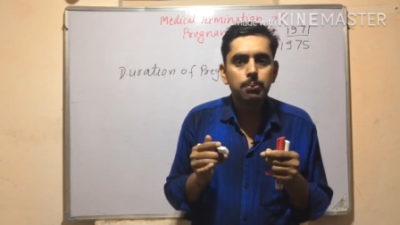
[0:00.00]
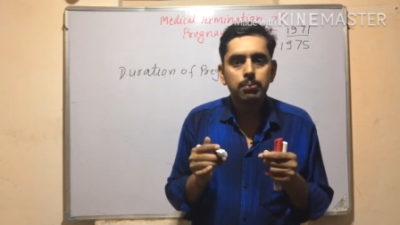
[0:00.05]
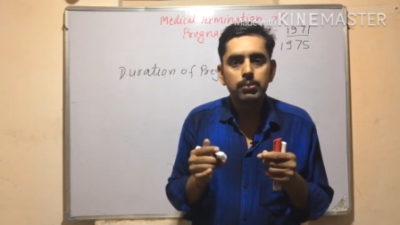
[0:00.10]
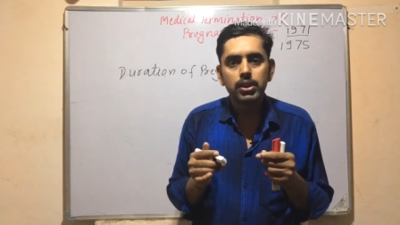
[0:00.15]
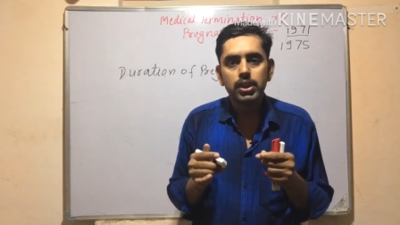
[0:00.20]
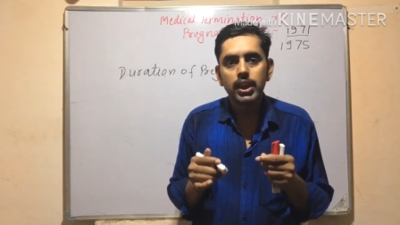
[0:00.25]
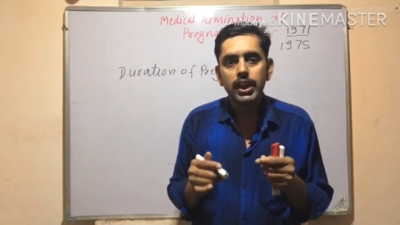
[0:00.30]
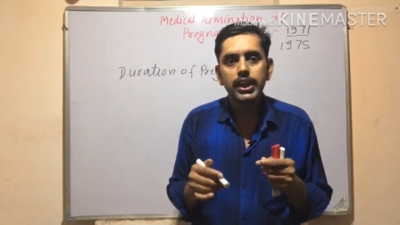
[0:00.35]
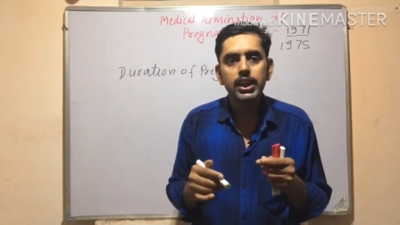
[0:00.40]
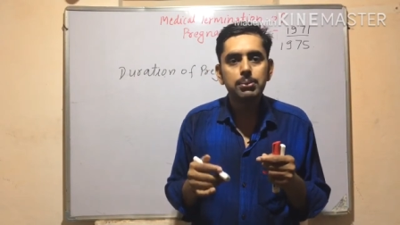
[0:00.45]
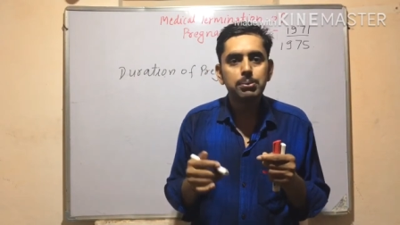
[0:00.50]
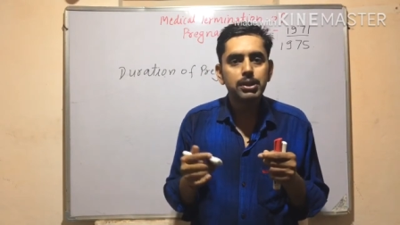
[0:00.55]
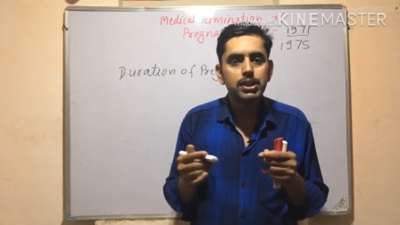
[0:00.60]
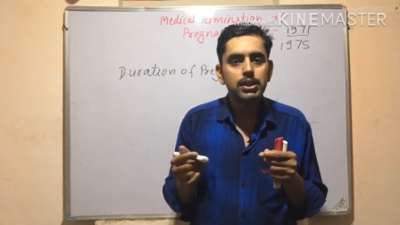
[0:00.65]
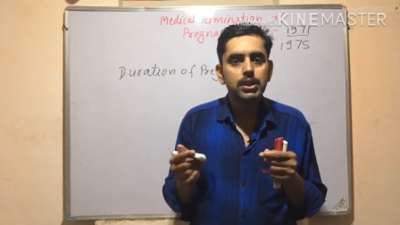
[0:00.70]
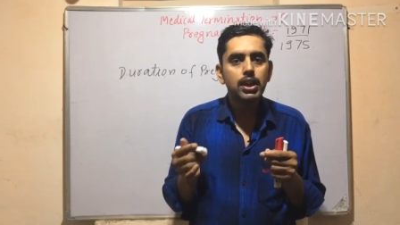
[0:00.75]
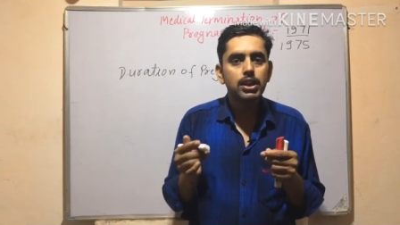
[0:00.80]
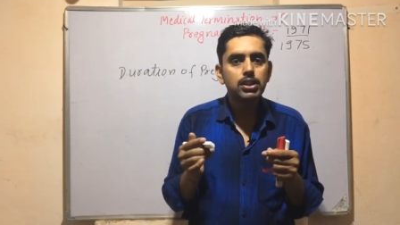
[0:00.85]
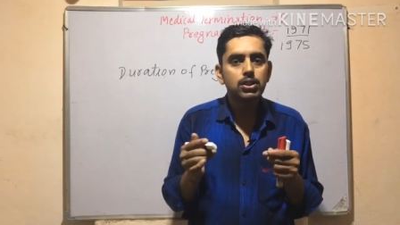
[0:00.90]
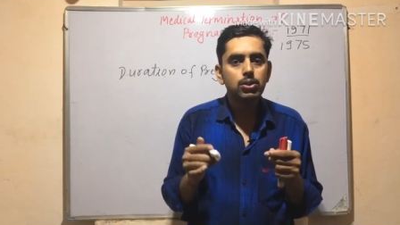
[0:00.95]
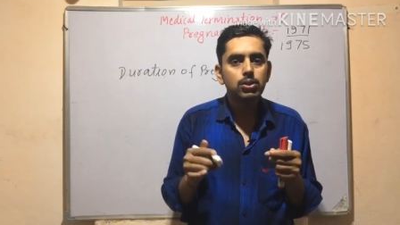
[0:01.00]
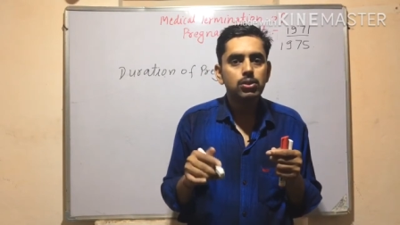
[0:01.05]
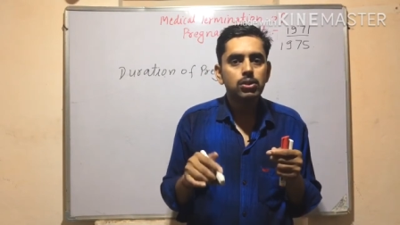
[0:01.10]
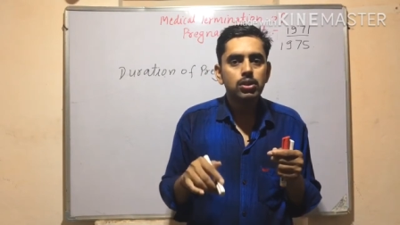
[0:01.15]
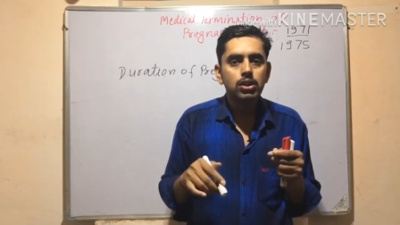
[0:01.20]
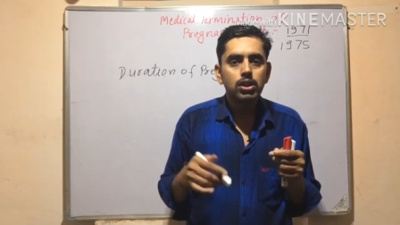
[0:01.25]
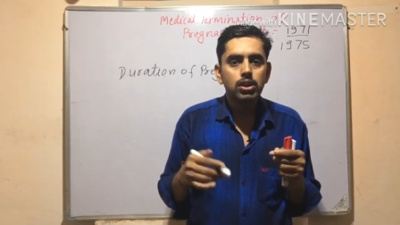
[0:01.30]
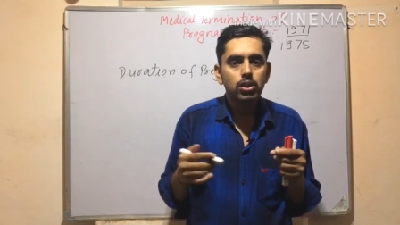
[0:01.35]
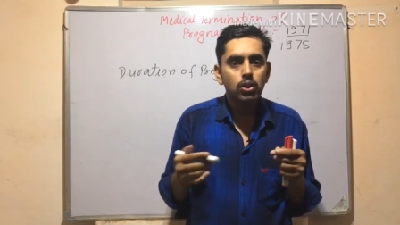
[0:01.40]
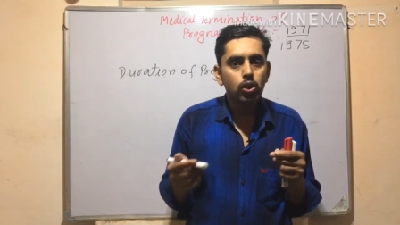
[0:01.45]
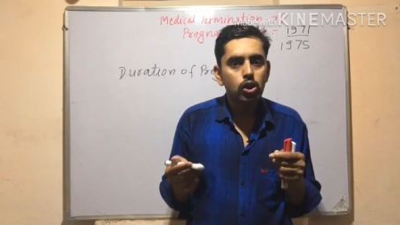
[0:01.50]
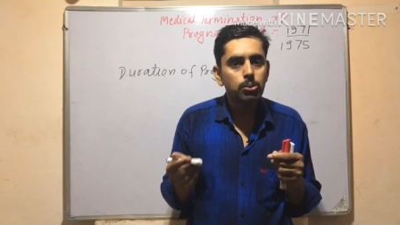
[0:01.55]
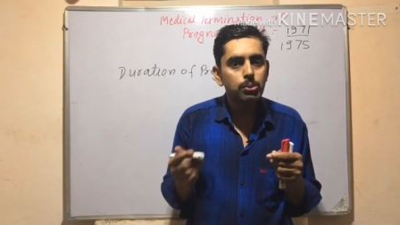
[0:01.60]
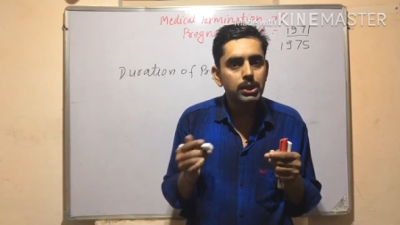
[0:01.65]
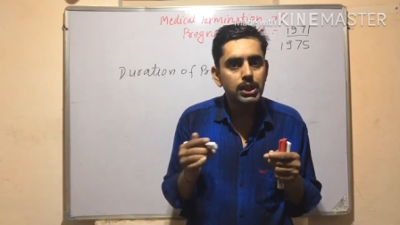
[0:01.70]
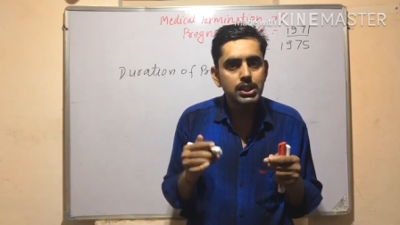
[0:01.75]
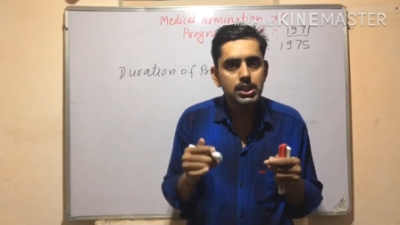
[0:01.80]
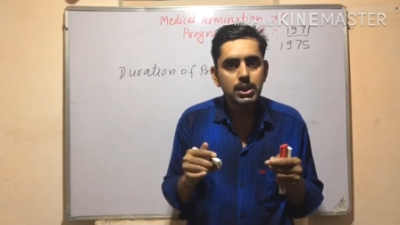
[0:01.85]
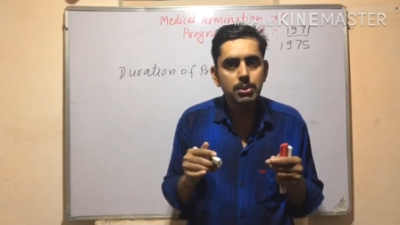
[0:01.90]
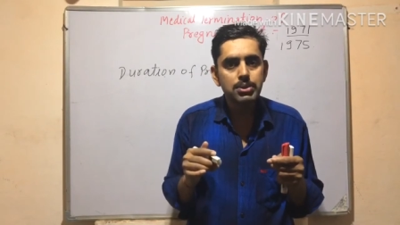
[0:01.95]
नाइन मंथ का तो
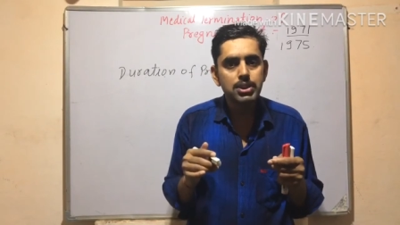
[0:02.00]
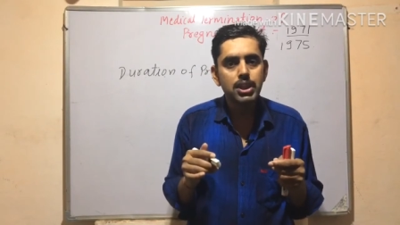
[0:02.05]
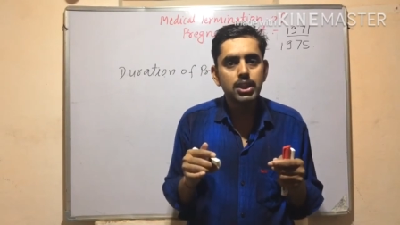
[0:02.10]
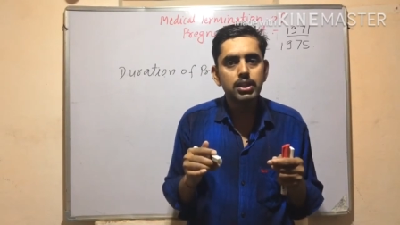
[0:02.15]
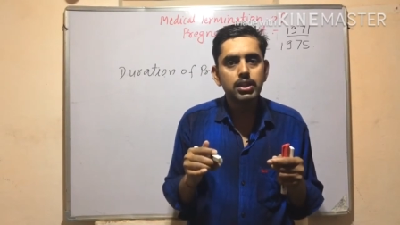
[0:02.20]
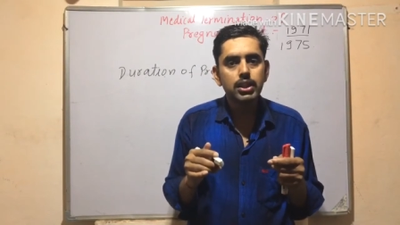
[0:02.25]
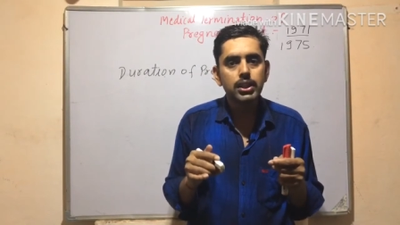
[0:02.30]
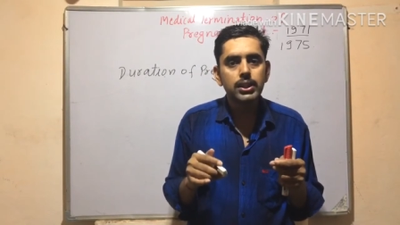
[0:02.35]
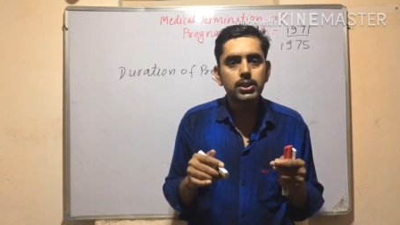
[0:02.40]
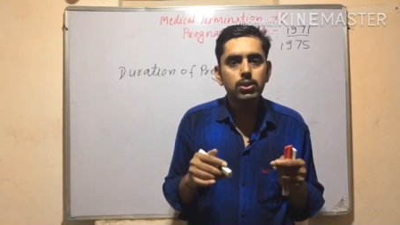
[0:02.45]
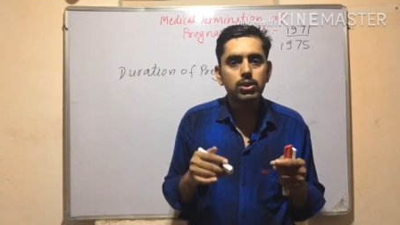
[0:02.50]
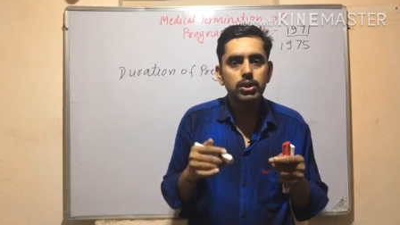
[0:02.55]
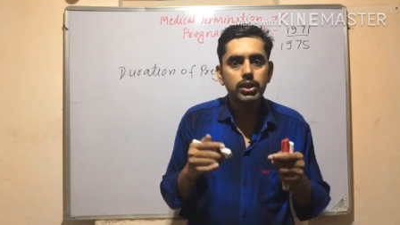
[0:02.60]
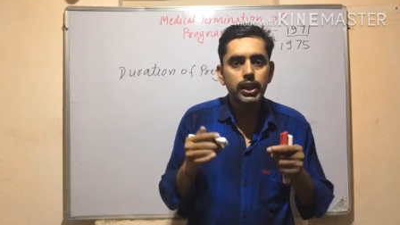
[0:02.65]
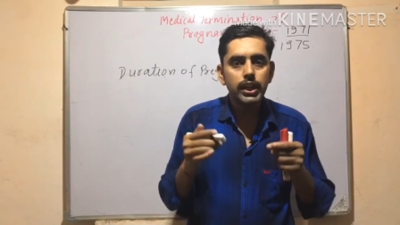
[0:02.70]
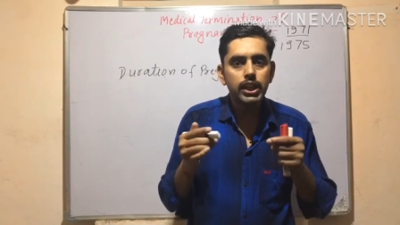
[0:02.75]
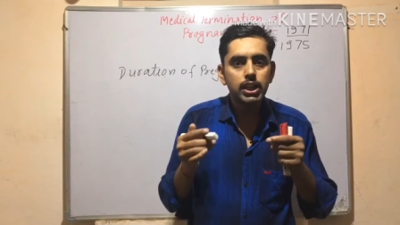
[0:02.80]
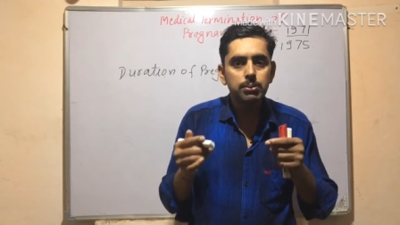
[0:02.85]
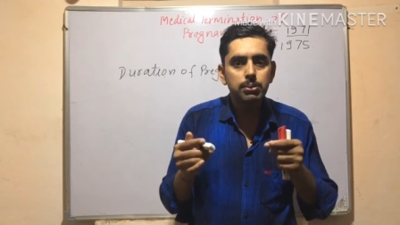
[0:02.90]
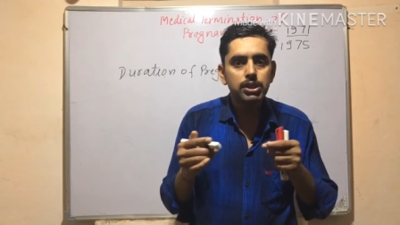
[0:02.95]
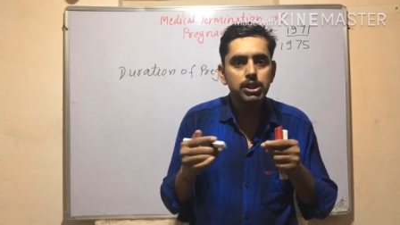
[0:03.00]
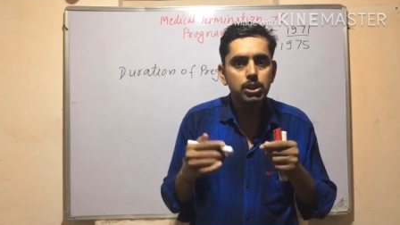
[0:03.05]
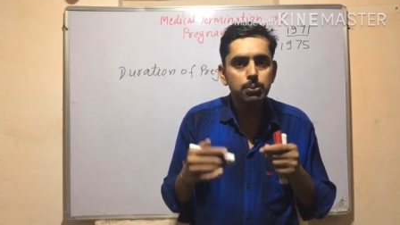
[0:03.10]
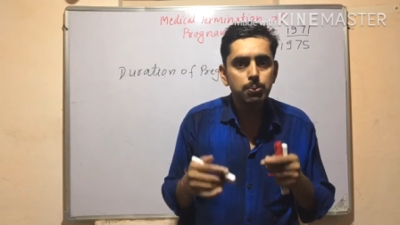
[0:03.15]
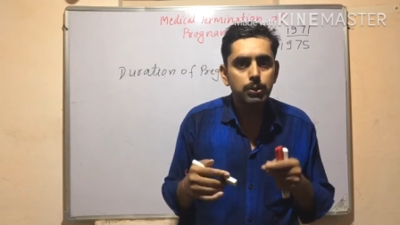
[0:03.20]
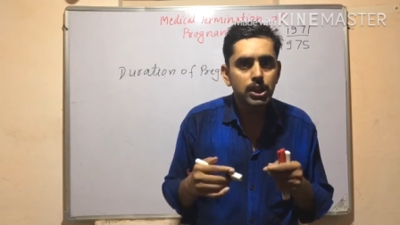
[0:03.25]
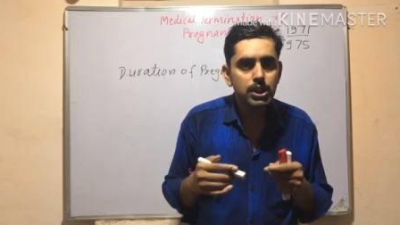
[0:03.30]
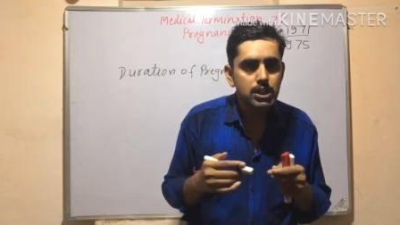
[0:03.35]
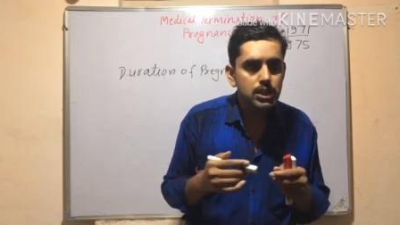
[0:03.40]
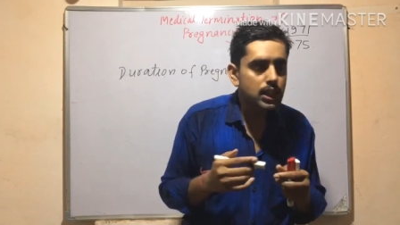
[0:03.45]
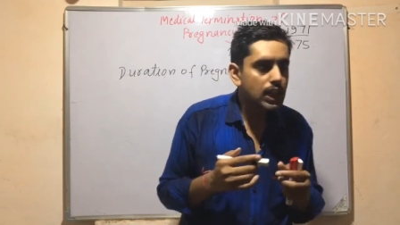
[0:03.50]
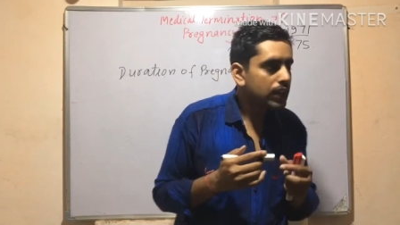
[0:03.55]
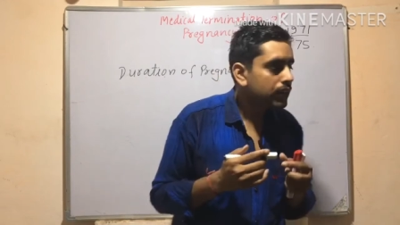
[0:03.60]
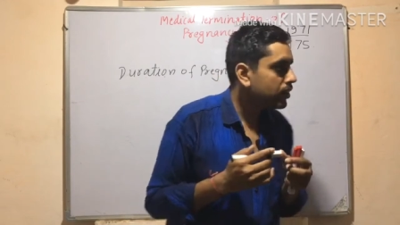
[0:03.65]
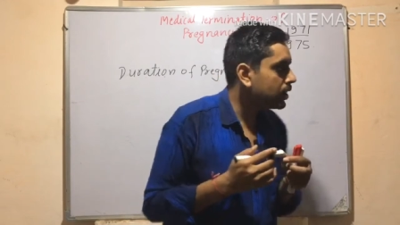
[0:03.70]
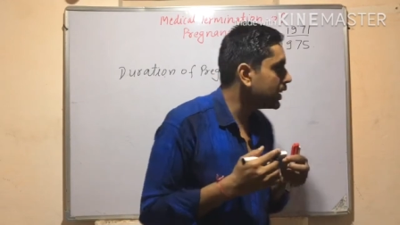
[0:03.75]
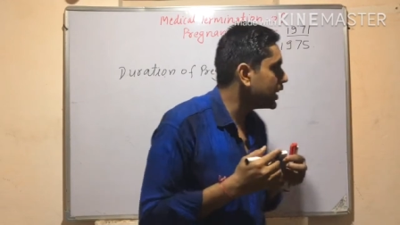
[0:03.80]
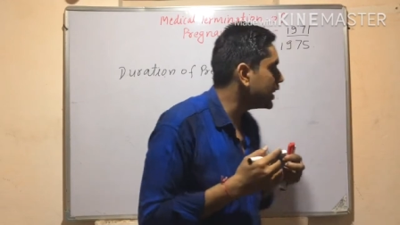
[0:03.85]
नॉर्मली सब जानते हैं तो नाइन मंथ प्लस सेवन